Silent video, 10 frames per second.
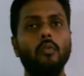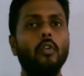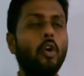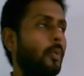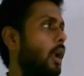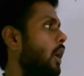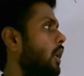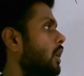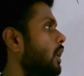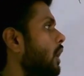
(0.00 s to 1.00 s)
वो
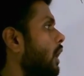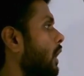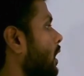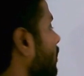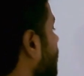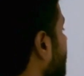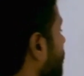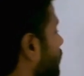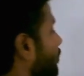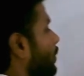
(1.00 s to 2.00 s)
प्लांट अगर
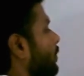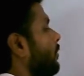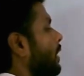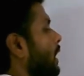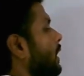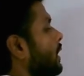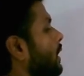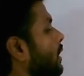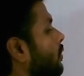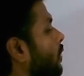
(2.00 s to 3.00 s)
प्रिवेलिंग
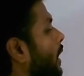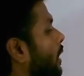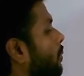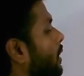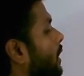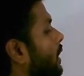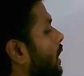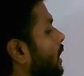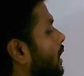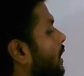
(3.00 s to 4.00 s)
इन्वायरमेंटल
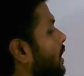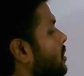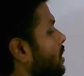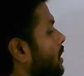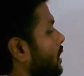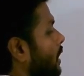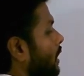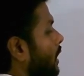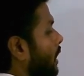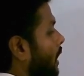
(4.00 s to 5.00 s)
कंडीशन के
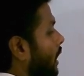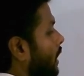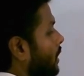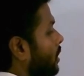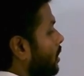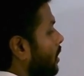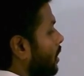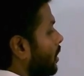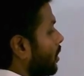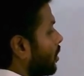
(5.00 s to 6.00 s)
अकॉर्डिंग
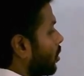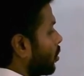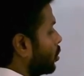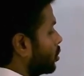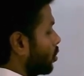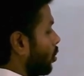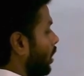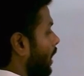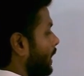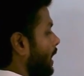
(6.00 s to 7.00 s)
खुद को
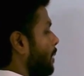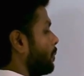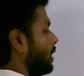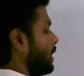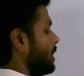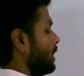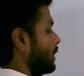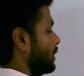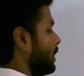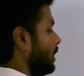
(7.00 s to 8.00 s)
अडाप्ट नहीं
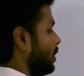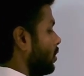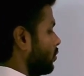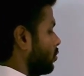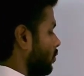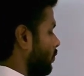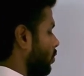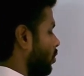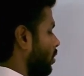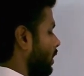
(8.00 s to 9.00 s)
करते तो वो
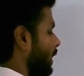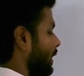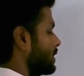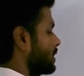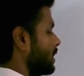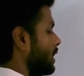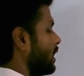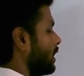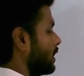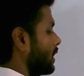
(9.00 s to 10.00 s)

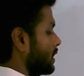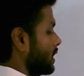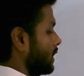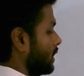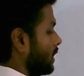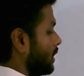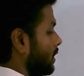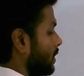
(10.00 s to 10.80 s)
एक्सटिंक्ट कर जाते हैं